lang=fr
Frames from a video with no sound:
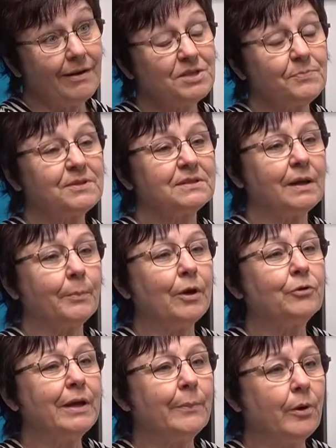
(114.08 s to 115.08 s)
parce que ça prend
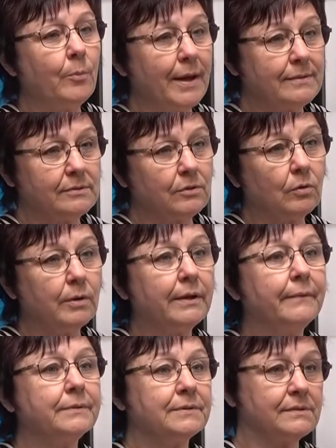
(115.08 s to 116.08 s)
une approbation. Hein,
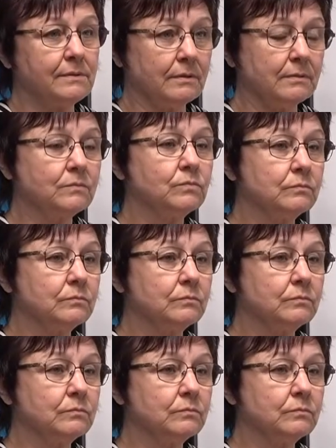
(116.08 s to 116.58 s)
oui, c'est ça. Donc, quand